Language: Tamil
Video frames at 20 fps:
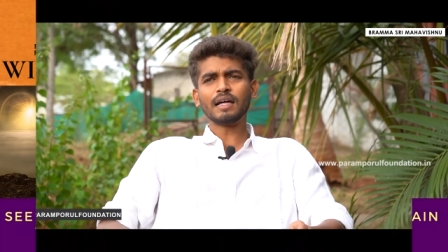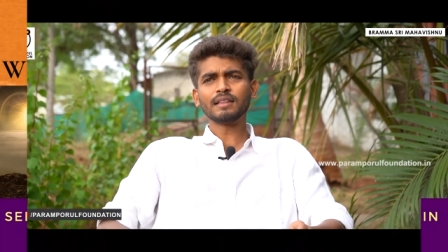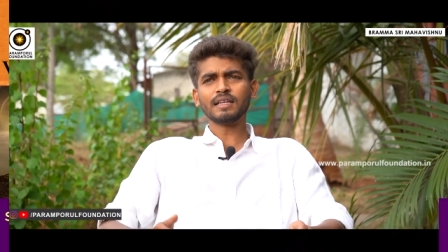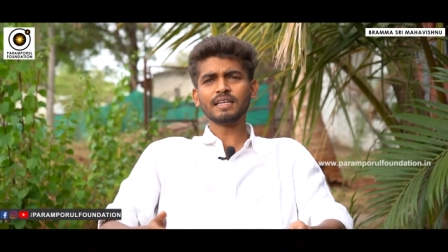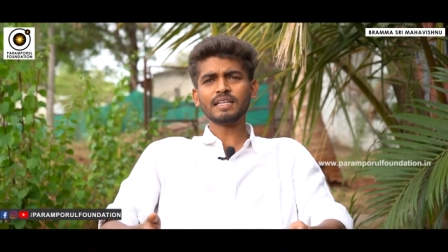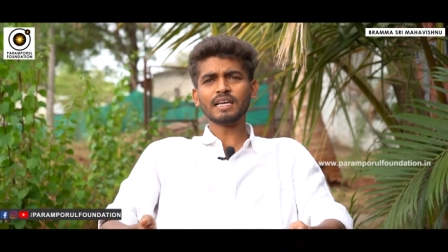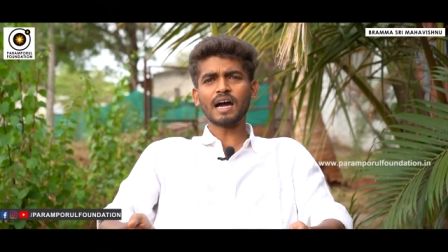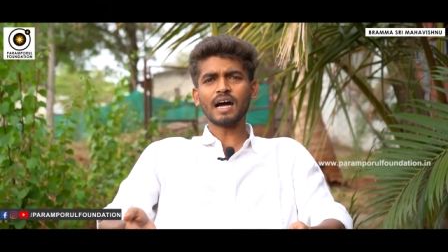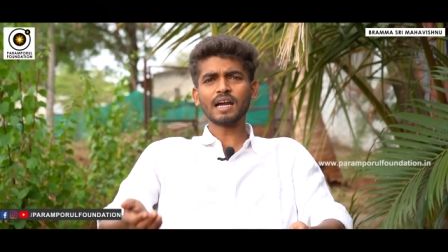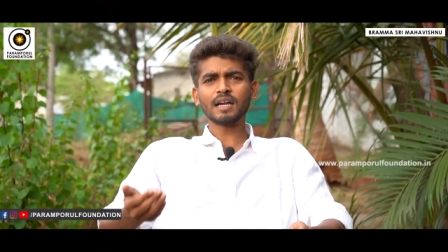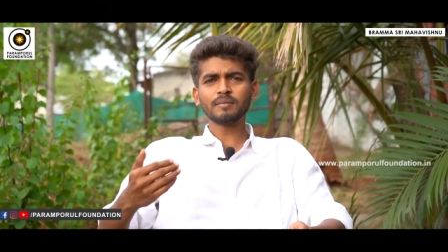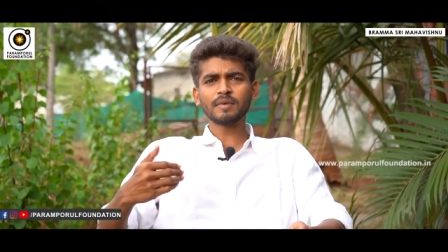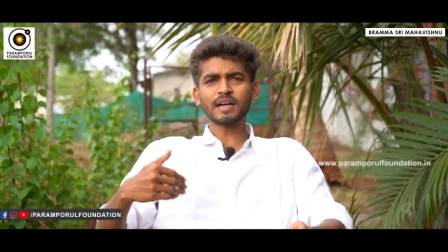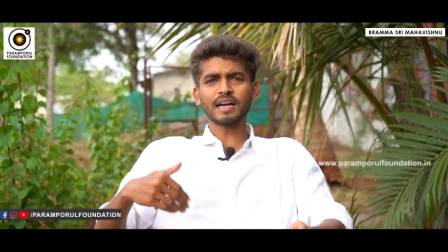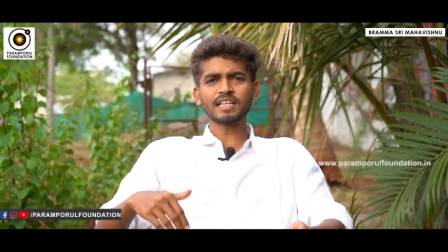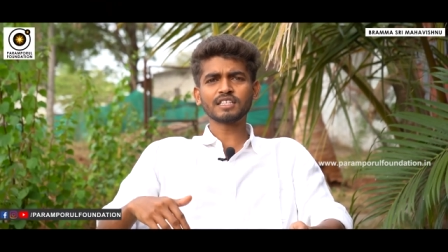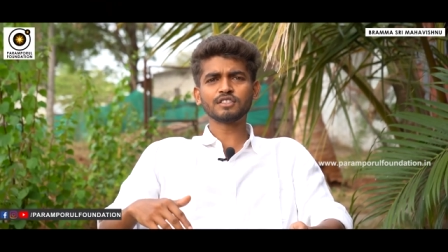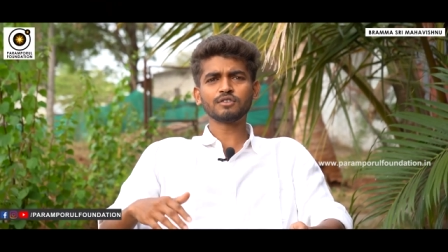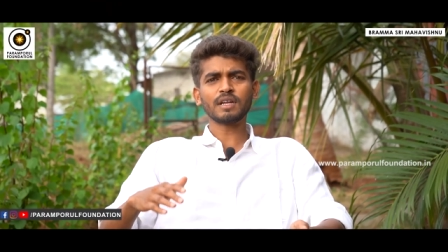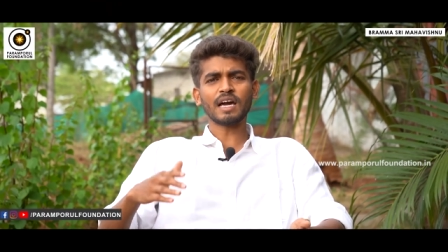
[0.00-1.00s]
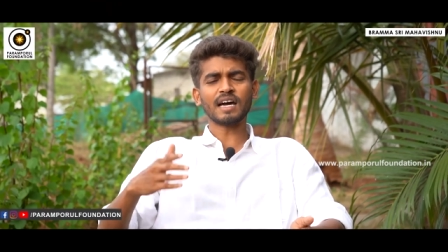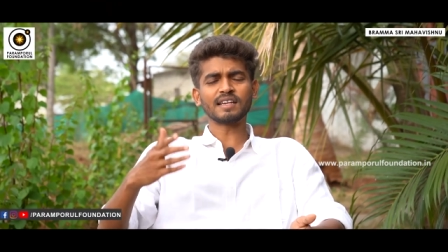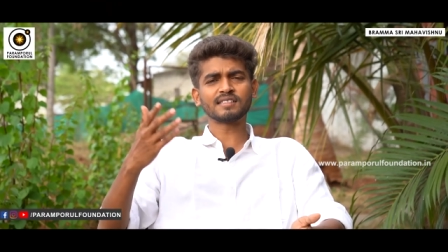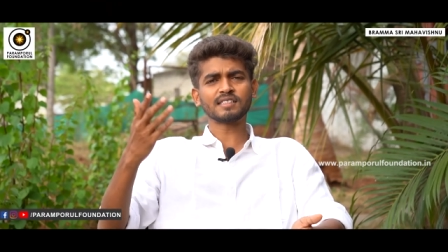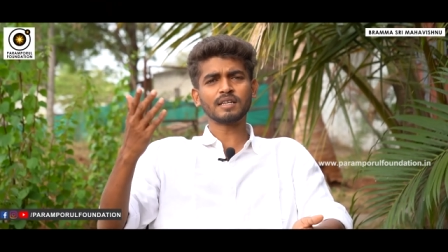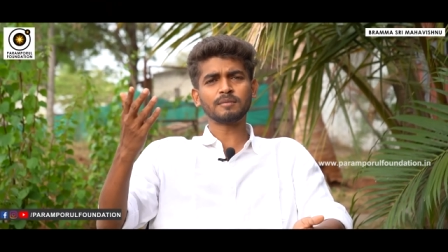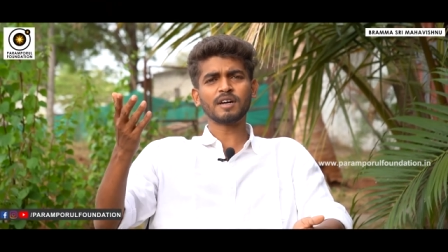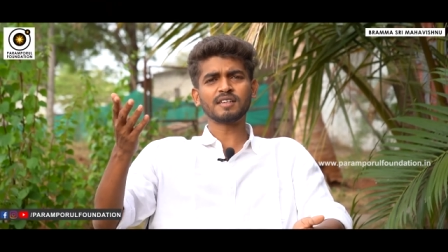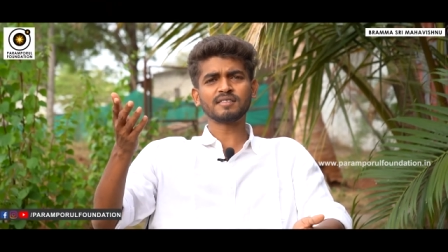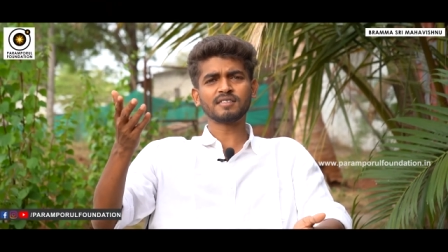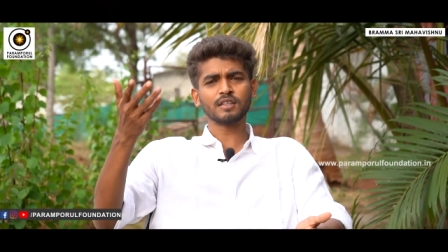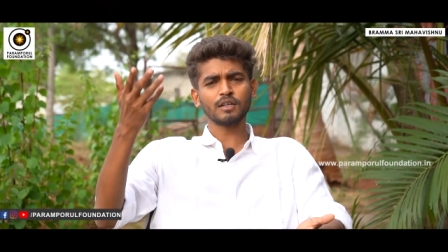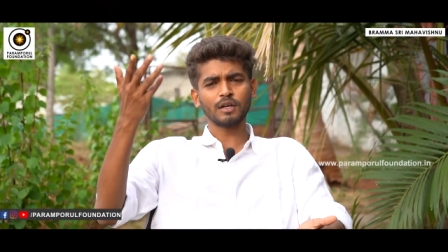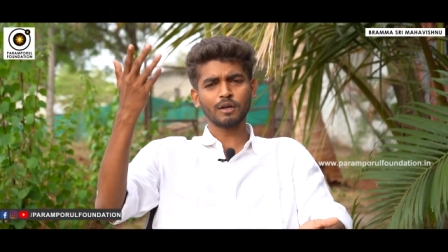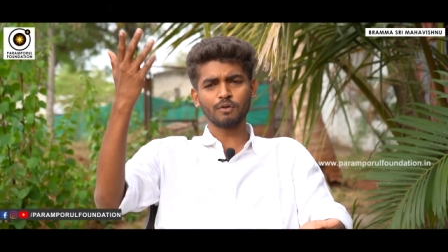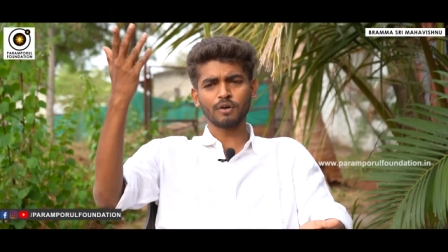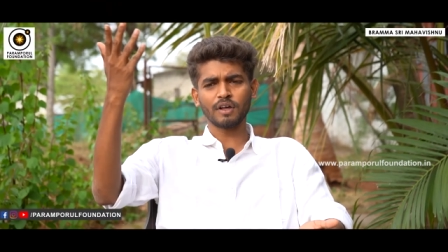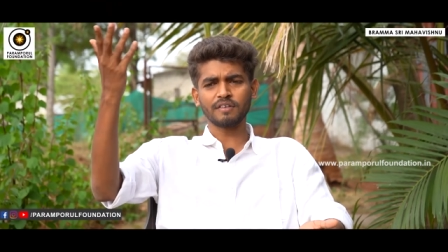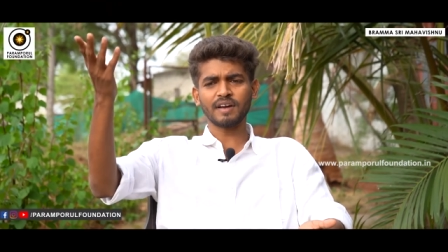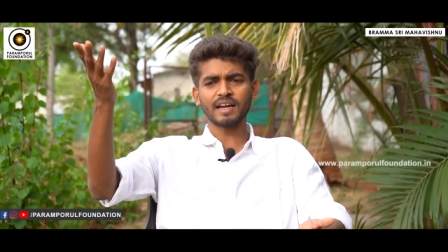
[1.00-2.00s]
அந்த ஞானம் கிடச்சோடனே
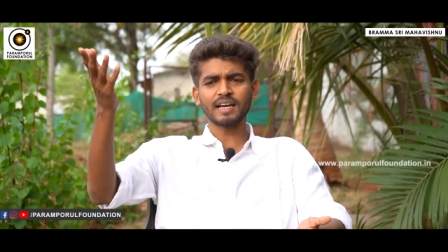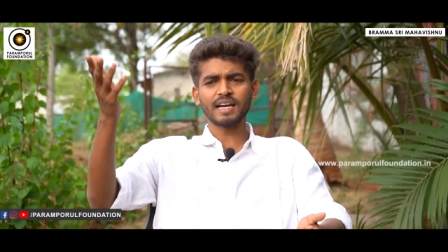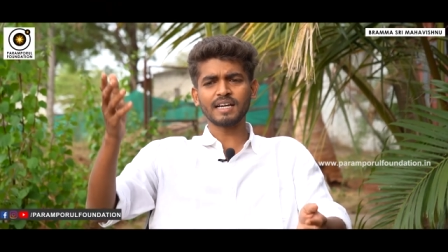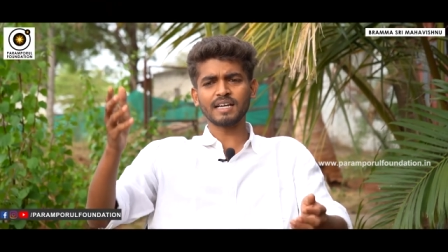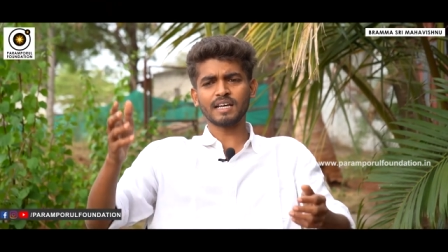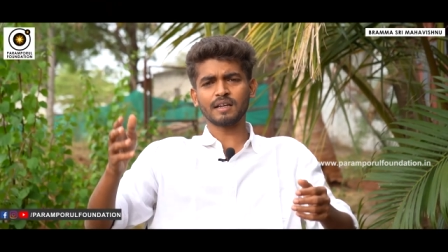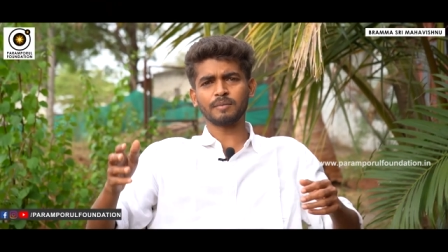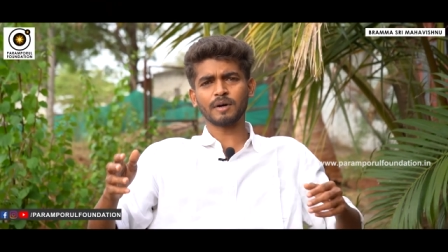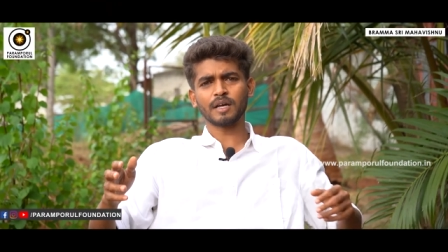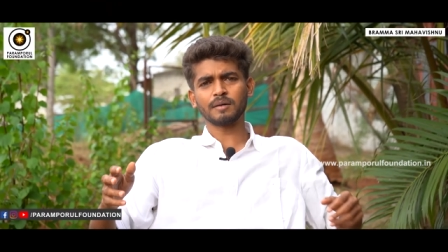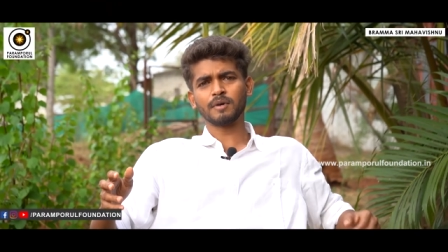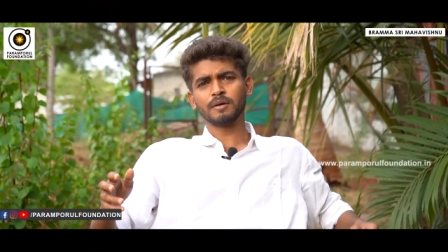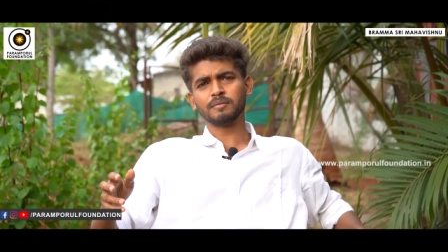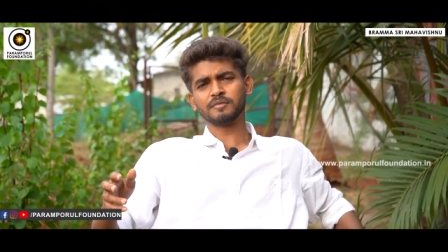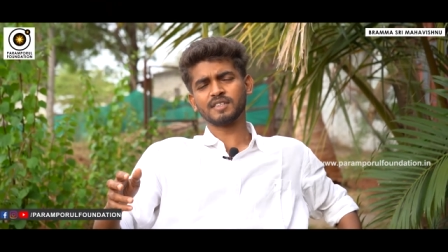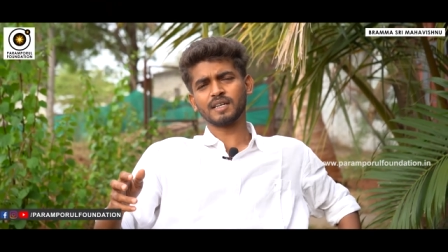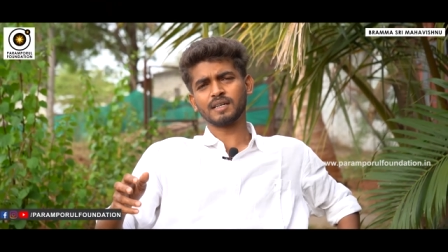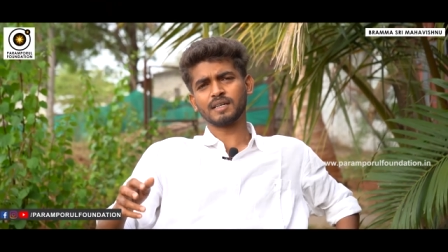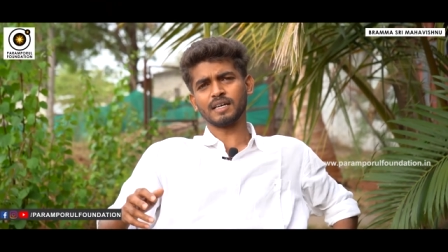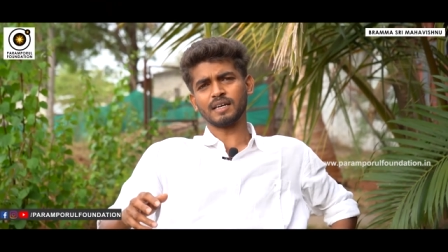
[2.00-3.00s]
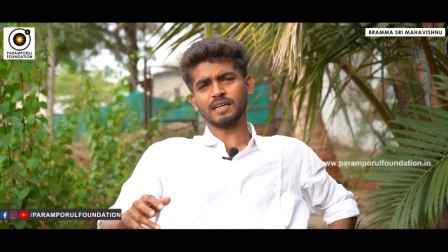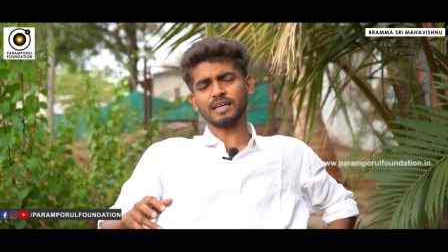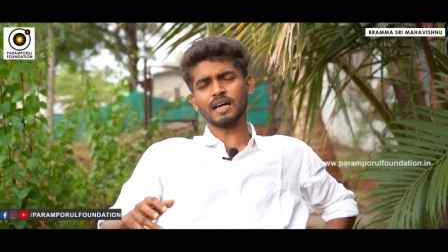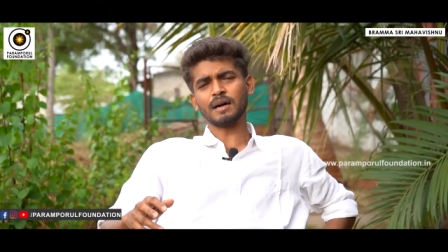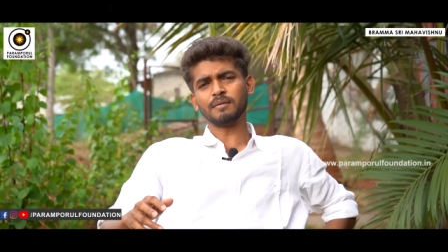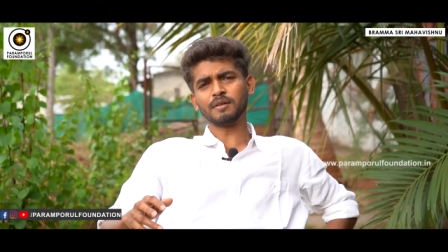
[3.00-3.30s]
அஷ்டமாசத்தில் கூட வேணான்ட்டார் பரமஹம்சர்கிட்ட